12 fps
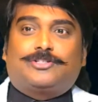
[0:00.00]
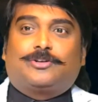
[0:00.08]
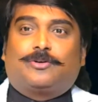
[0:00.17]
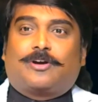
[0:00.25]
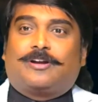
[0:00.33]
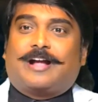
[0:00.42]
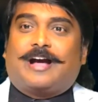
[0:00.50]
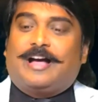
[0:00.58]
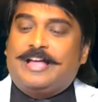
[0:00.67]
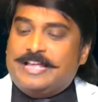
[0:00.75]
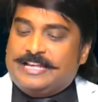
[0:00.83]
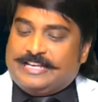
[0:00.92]
తెలుసు కనుక
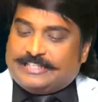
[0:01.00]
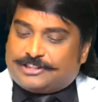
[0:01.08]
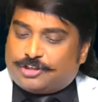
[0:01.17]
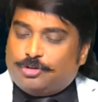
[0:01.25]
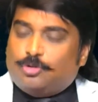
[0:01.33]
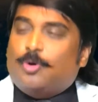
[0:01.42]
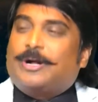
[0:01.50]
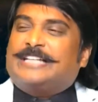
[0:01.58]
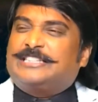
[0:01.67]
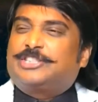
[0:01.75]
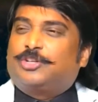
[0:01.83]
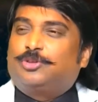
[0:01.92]
ఇష్టంతో
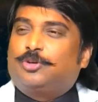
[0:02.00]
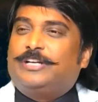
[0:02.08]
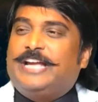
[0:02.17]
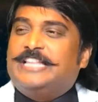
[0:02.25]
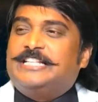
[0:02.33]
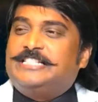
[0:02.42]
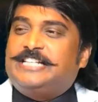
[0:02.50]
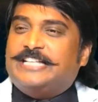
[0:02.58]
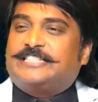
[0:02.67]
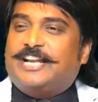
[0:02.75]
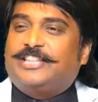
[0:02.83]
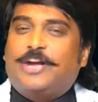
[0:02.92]
కష్టంతో ఏది
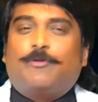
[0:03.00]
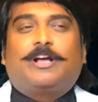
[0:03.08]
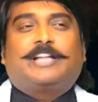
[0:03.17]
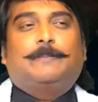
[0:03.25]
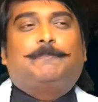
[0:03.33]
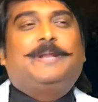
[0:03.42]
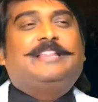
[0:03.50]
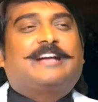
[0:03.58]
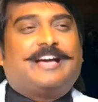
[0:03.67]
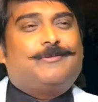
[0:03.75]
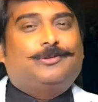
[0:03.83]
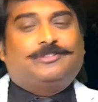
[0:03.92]
చేసినా దేవుడికి అది
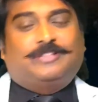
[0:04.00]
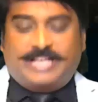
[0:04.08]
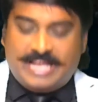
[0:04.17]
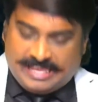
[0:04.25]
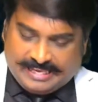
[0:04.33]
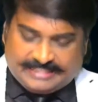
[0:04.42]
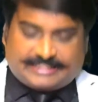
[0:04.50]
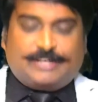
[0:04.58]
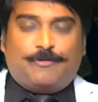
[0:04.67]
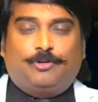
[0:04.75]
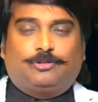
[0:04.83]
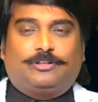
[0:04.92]
ప్రీతికరం అవుతుంది
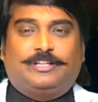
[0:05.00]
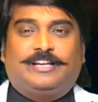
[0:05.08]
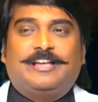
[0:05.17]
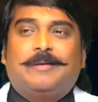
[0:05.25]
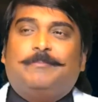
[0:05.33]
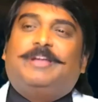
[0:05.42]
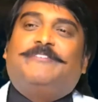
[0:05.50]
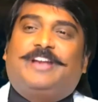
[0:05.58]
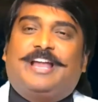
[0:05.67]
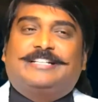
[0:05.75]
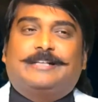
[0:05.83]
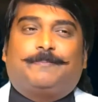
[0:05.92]
ఇష్టం అవుతుంది మీరు
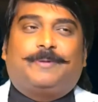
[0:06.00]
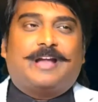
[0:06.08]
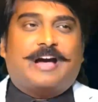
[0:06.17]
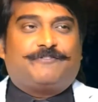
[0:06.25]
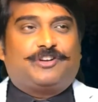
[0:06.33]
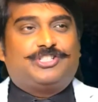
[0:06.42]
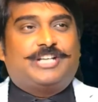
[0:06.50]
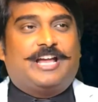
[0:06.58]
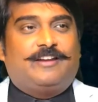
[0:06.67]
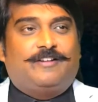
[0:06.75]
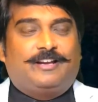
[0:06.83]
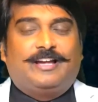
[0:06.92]
విన్నాక చెప్పండి ఆఫ్టర్
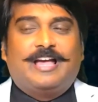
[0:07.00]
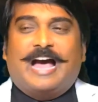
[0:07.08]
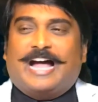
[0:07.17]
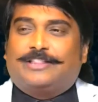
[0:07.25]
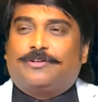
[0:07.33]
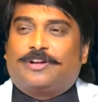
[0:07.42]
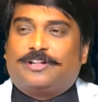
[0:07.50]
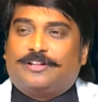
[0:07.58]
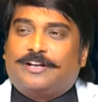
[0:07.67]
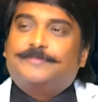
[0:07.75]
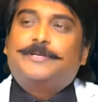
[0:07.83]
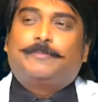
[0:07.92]
జనవరి అంతవరకు
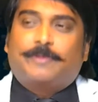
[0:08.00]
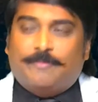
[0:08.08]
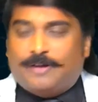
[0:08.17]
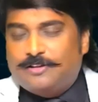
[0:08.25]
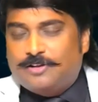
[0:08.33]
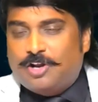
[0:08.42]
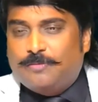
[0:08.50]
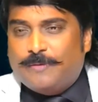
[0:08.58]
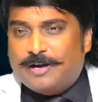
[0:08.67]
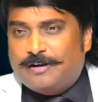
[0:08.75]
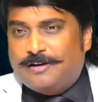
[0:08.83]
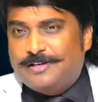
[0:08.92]
ఎందుకు రేపు సెప్టెంబర్ ఐదు నాలుగు
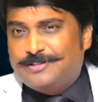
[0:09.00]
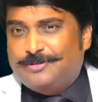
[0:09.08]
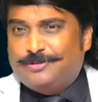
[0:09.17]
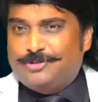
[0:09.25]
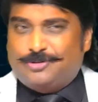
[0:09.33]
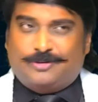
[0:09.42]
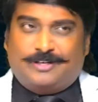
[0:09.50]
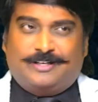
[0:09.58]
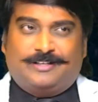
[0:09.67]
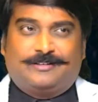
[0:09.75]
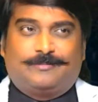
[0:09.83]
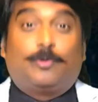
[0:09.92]
పాటలు రిలీజ్ అవుతాయి
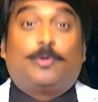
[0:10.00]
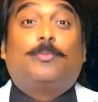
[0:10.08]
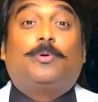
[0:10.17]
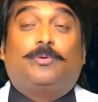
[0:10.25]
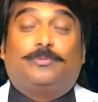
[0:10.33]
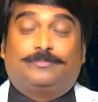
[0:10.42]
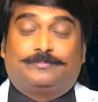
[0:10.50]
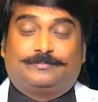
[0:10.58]
చూడండి ప్రోమోలు